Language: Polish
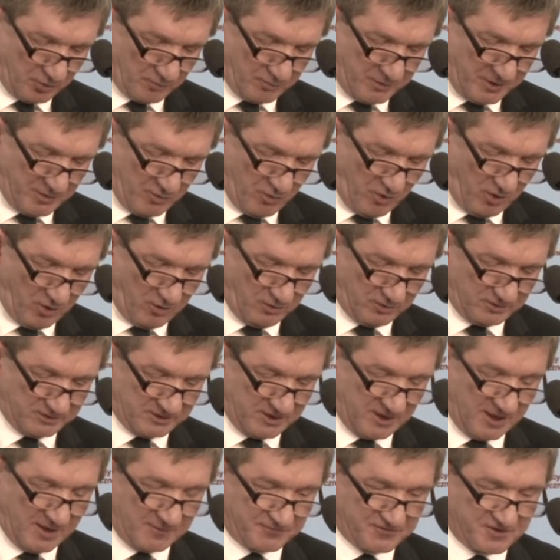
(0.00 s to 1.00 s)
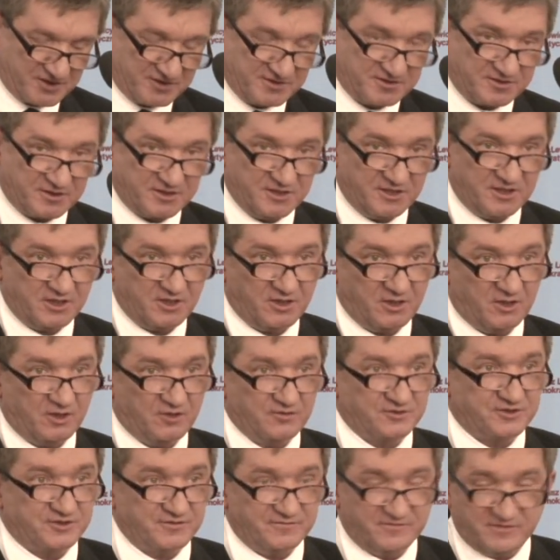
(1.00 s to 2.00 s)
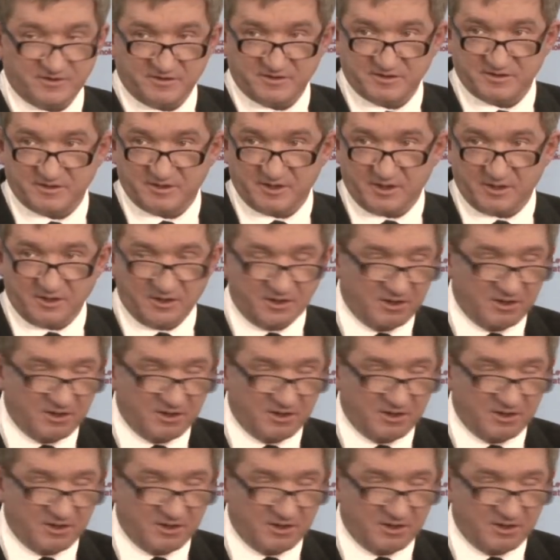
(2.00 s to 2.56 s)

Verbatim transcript: to było dla wszystkich oczywiste.